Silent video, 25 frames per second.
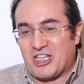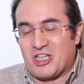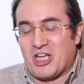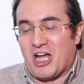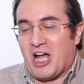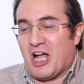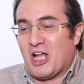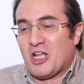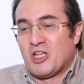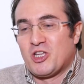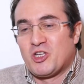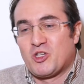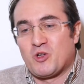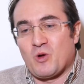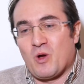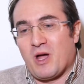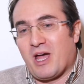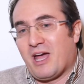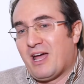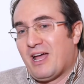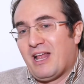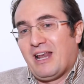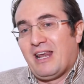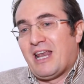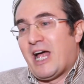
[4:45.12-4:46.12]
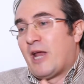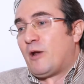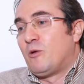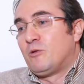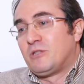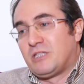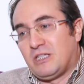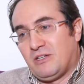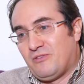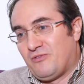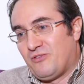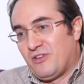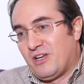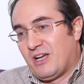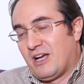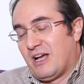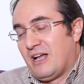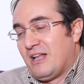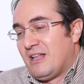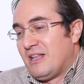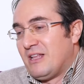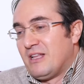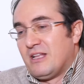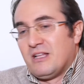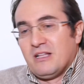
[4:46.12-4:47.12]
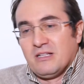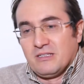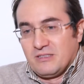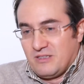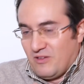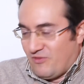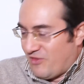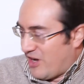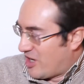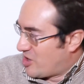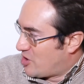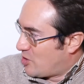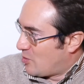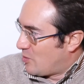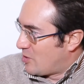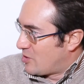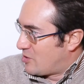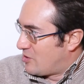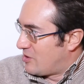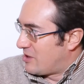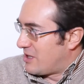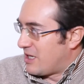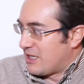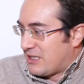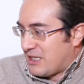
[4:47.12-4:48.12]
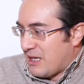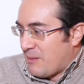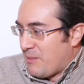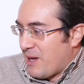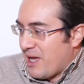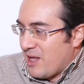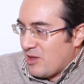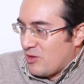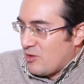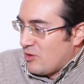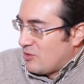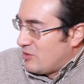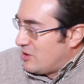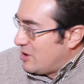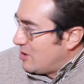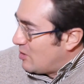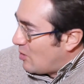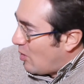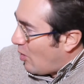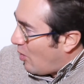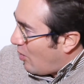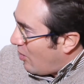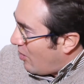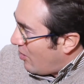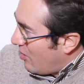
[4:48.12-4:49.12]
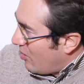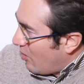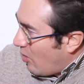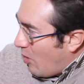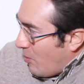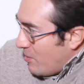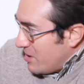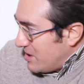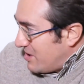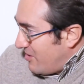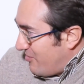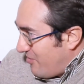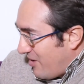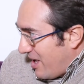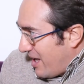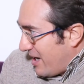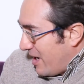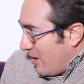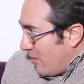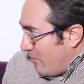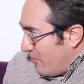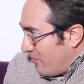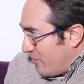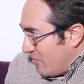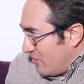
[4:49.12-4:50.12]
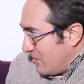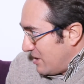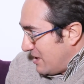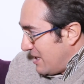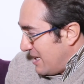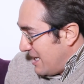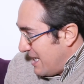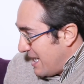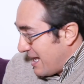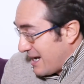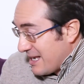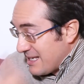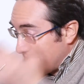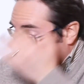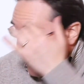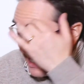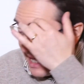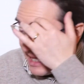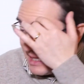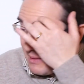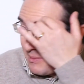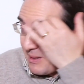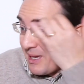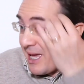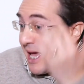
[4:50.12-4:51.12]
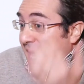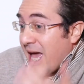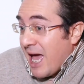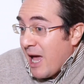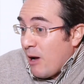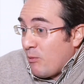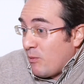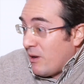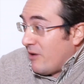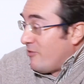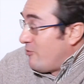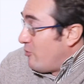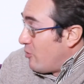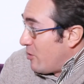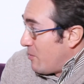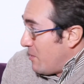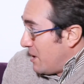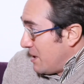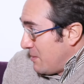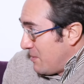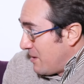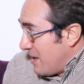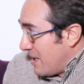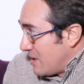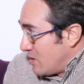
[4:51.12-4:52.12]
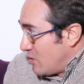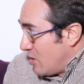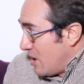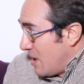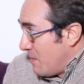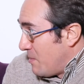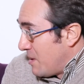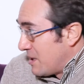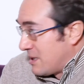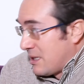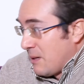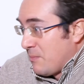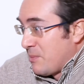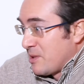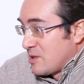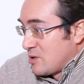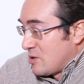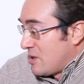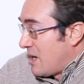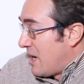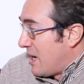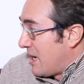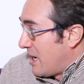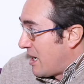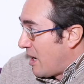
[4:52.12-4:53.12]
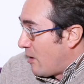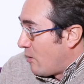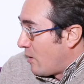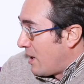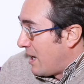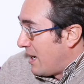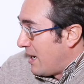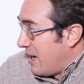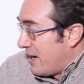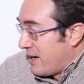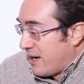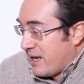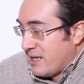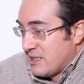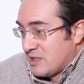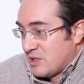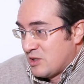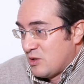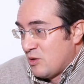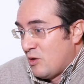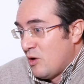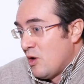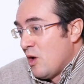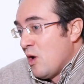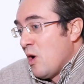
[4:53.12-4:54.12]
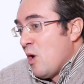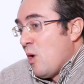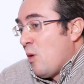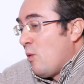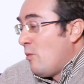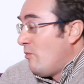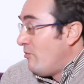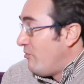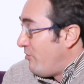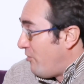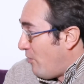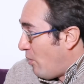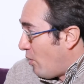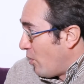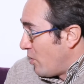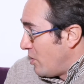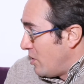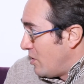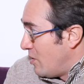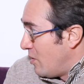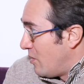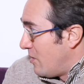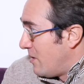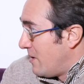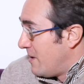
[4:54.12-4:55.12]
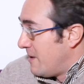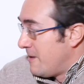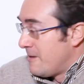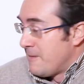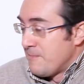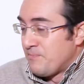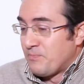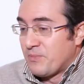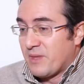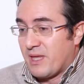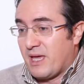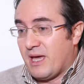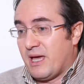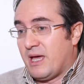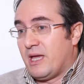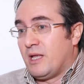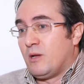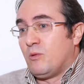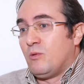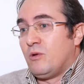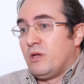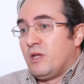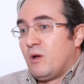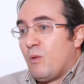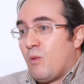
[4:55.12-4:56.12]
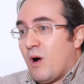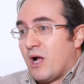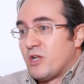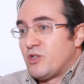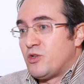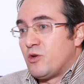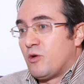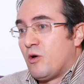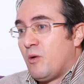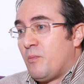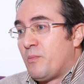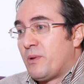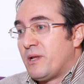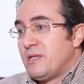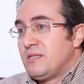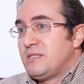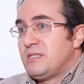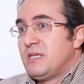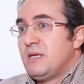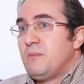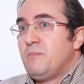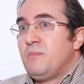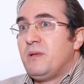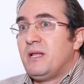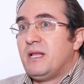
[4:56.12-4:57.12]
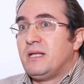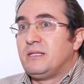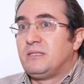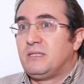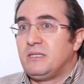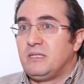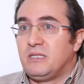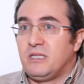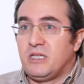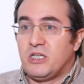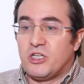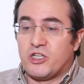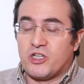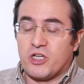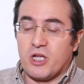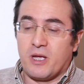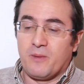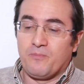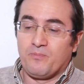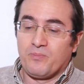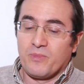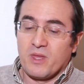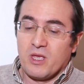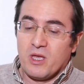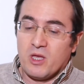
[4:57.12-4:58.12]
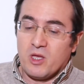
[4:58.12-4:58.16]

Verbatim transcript: già, cioè la notifica. Ti faccio questo trattamento, ti do come si fa nei confronti degli arrestati, perché è una forma di violazione della libertà personale analoga all'arresto, un foglio che in un linguaggio comprensibile ti dice